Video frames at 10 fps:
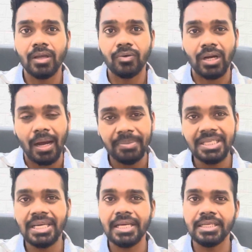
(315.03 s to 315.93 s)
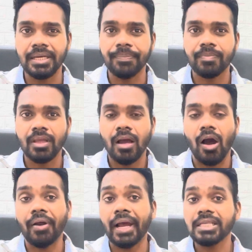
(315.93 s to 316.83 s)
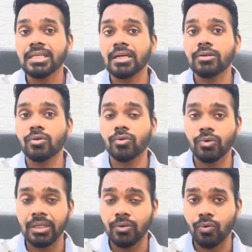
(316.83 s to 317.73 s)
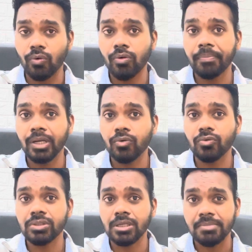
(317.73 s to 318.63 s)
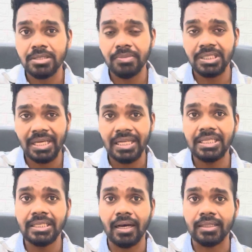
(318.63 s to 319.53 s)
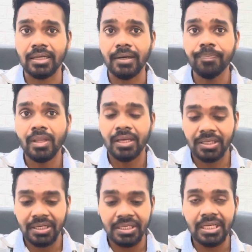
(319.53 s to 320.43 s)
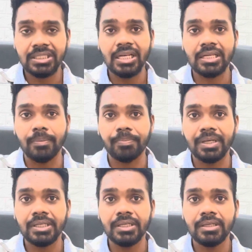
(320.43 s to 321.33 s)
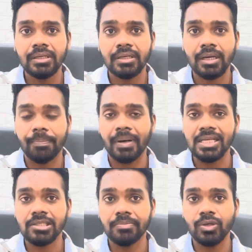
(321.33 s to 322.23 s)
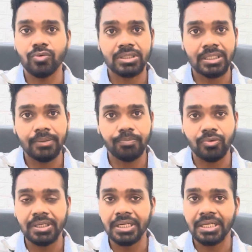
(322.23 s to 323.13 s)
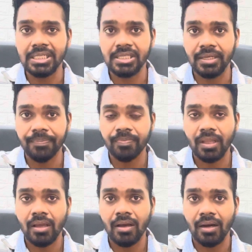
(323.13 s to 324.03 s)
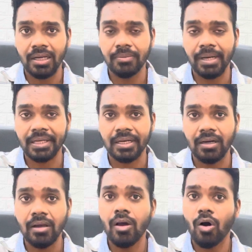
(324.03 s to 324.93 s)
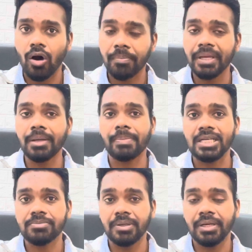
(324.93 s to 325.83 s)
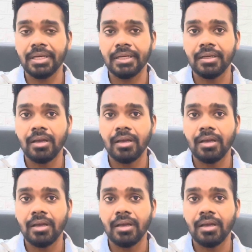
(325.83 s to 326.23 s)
काम ही यही है और ऐसा लोगों मेरे को तो समझ में ये नहीं आता कि डी कंपनी का पास में उसकी पूरी डिटेल्स है अली भाई का और मेरे पास में है